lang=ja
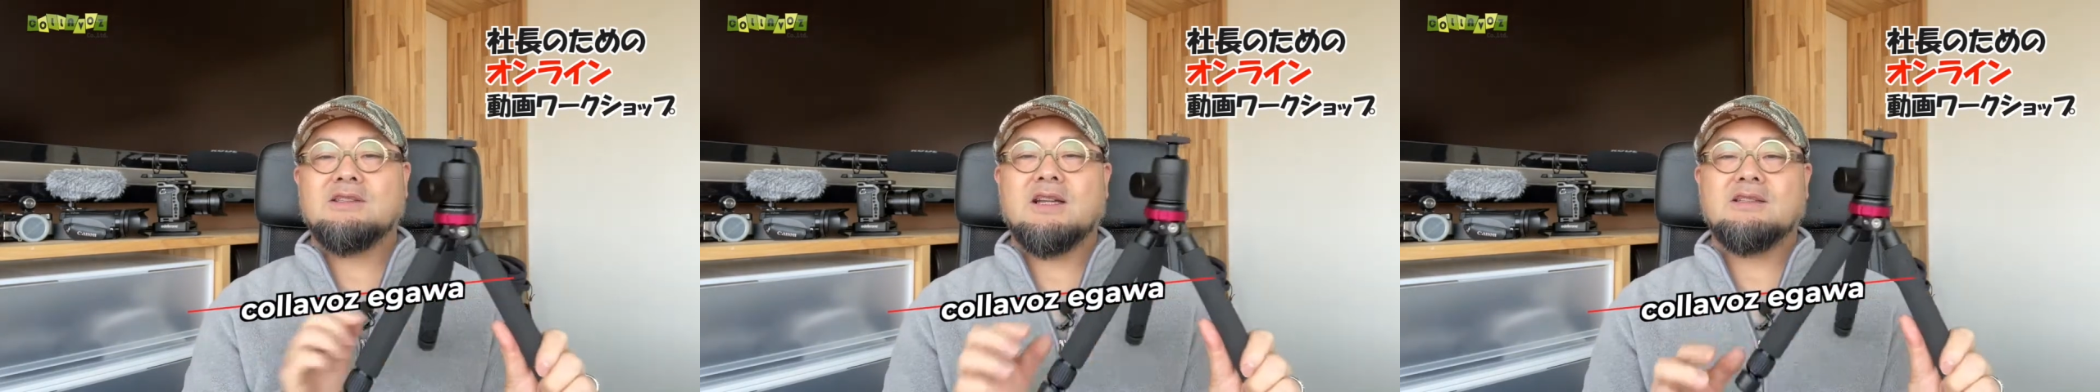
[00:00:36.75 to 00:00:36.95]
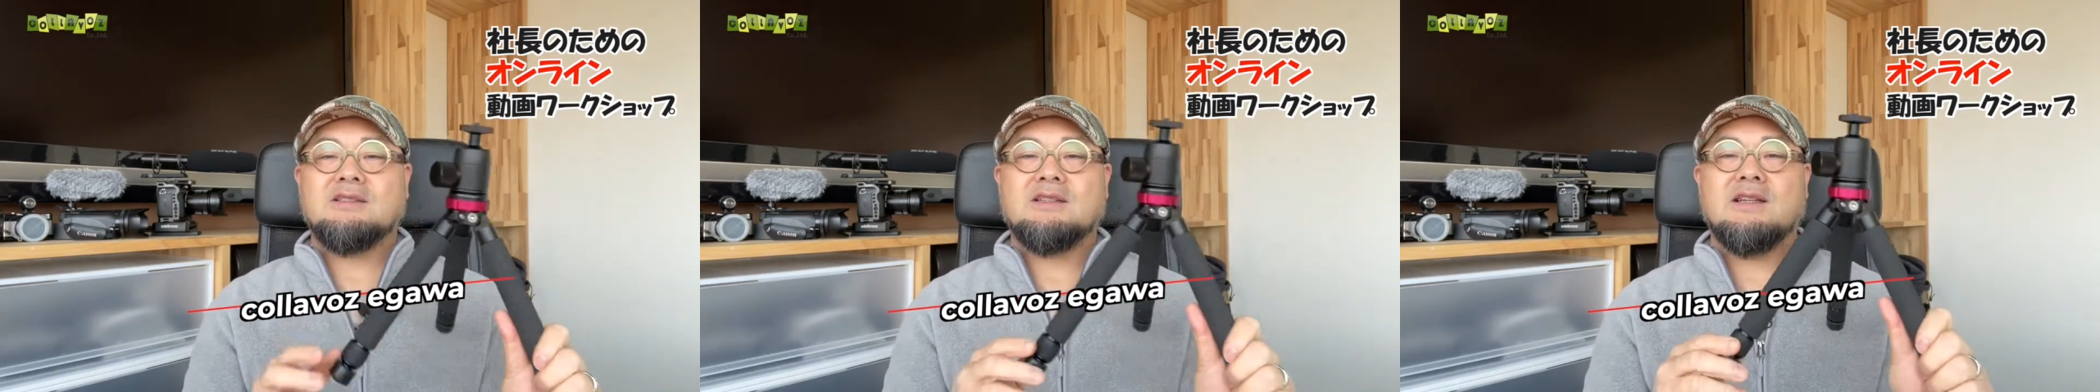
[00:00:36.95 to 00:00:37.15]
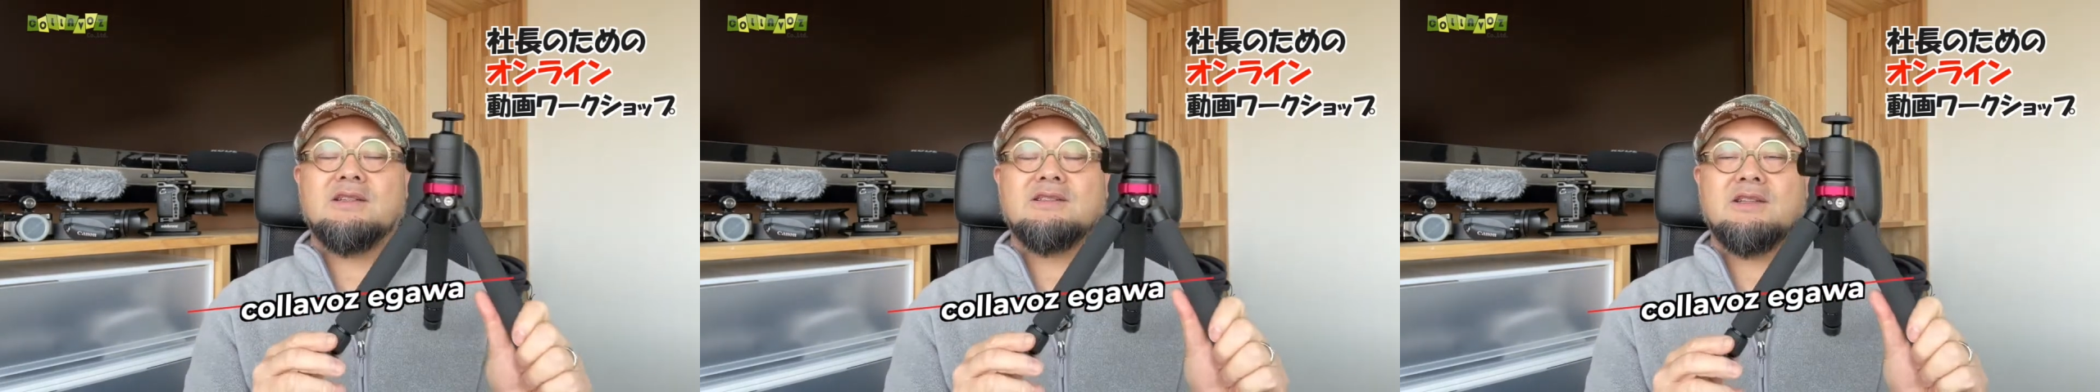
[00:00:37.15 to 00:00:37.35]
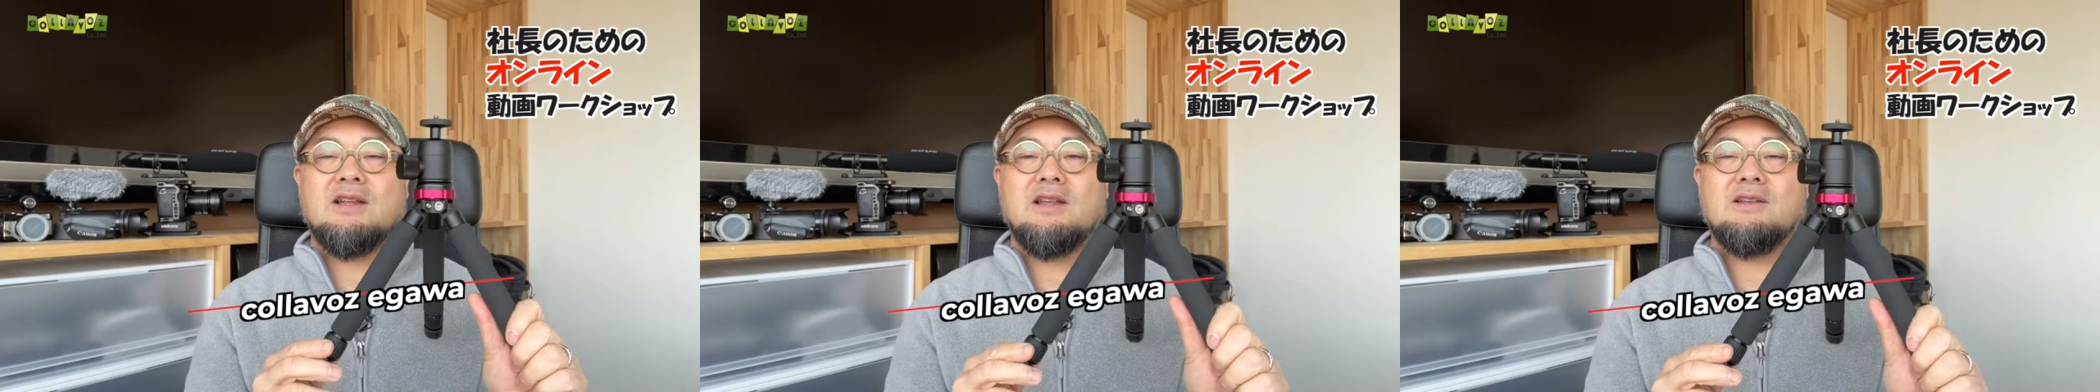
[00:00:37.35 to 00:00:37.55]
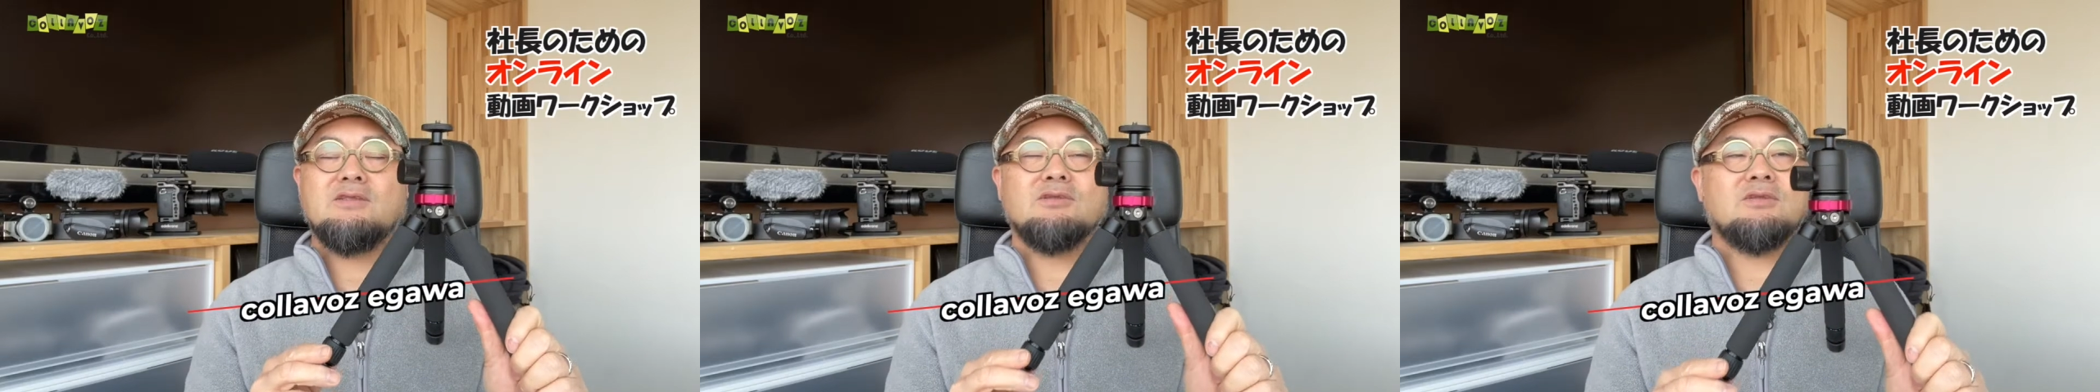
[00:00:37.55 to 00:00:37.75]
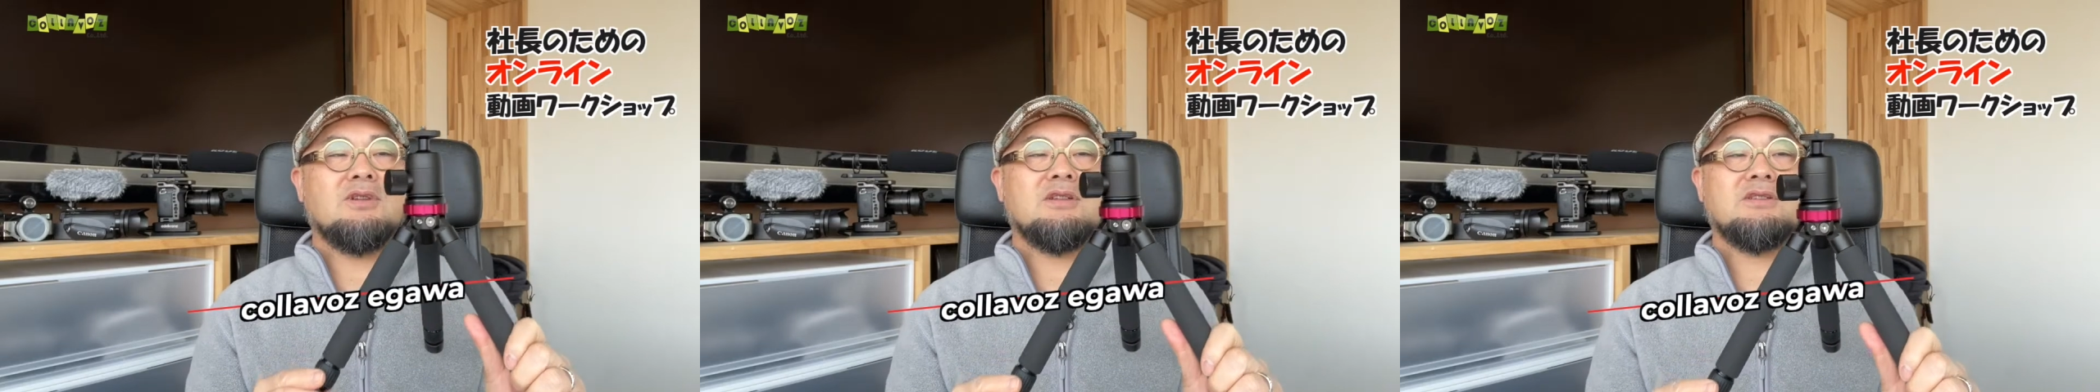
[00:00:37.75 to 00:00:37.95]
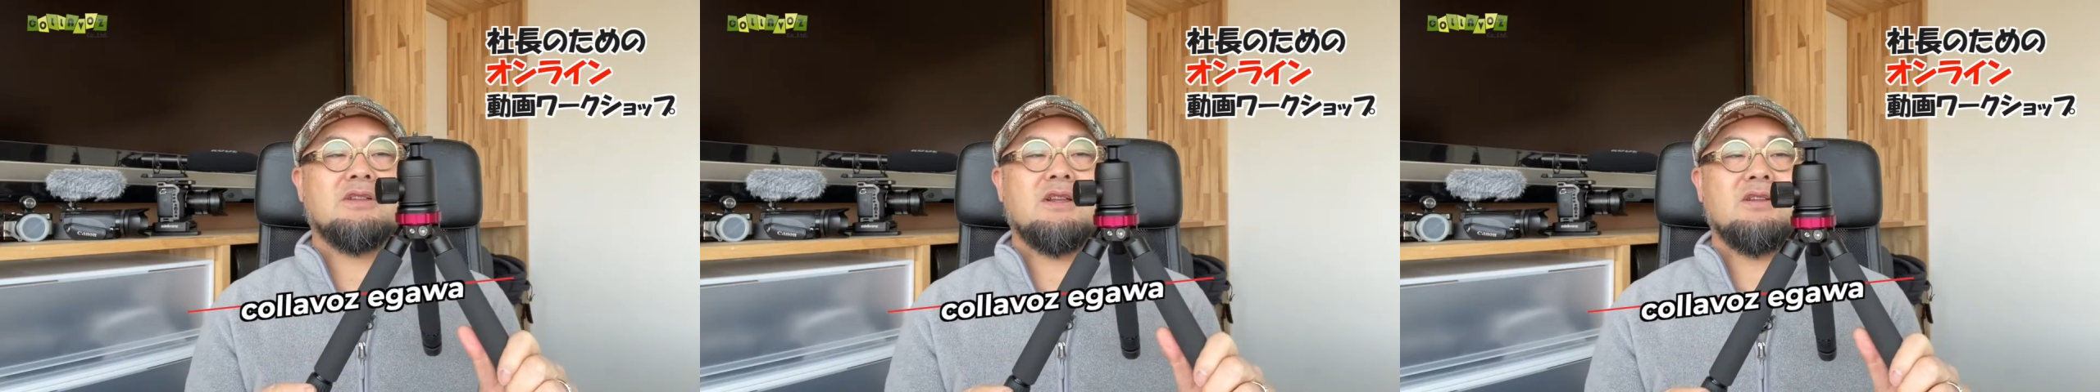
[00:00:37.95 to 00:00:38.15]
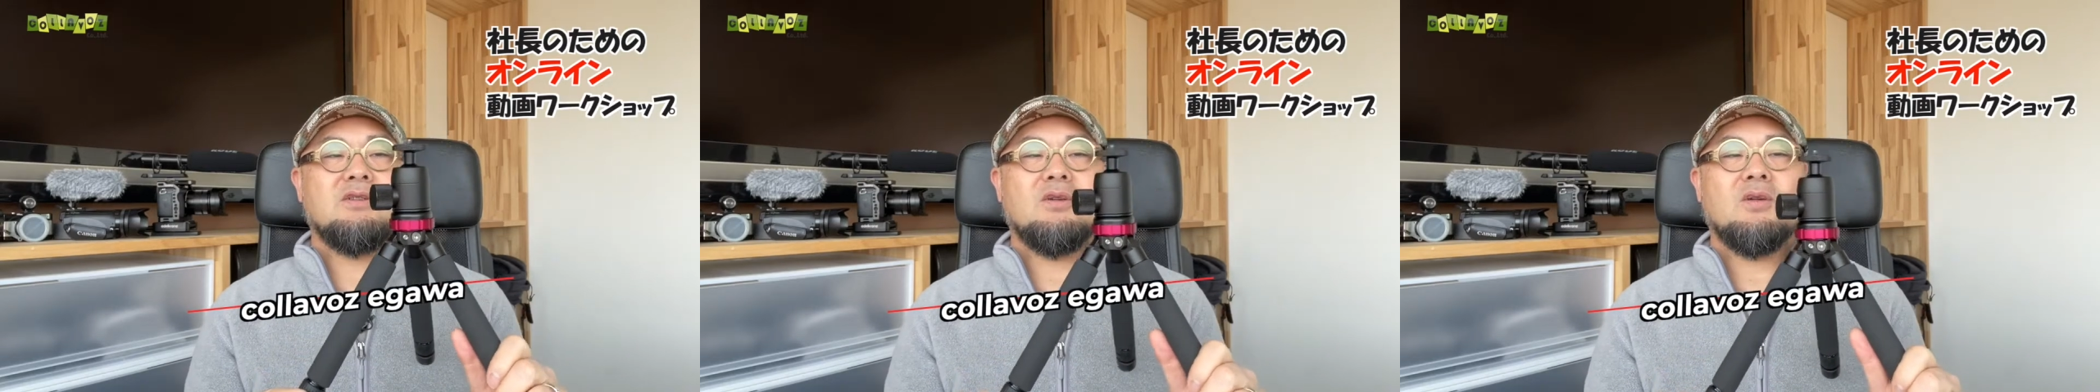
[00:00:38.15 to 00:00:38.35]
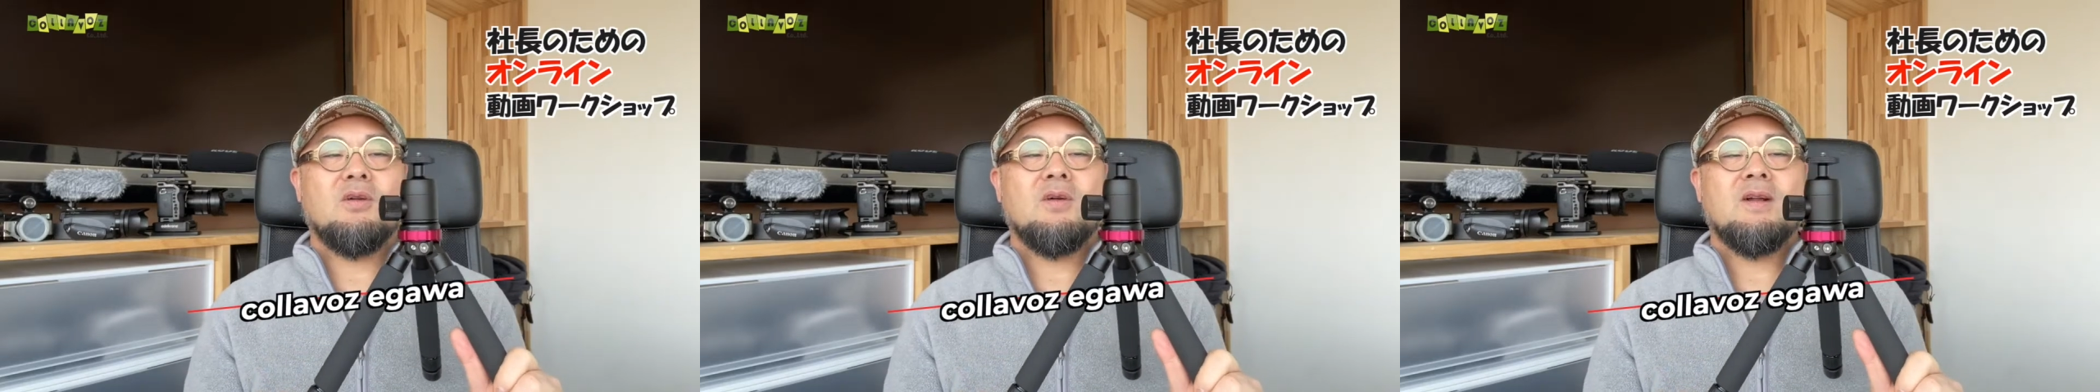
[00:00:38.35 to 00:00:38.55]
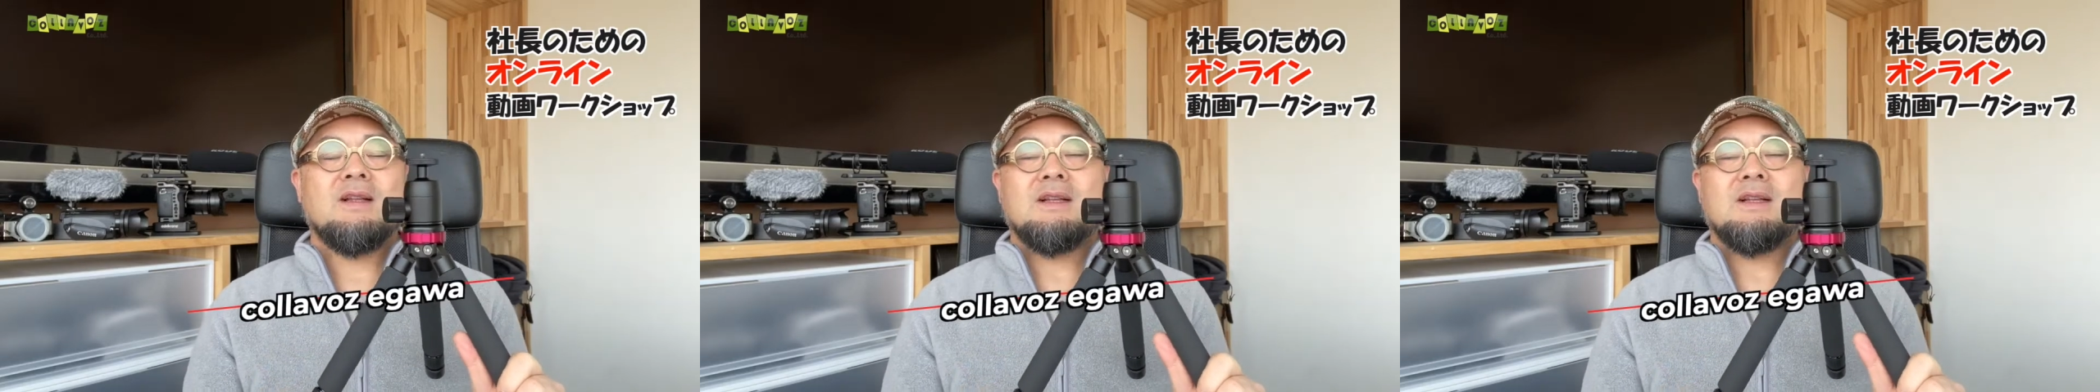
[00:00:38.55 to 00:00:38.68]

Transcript: 撮影しているんですけど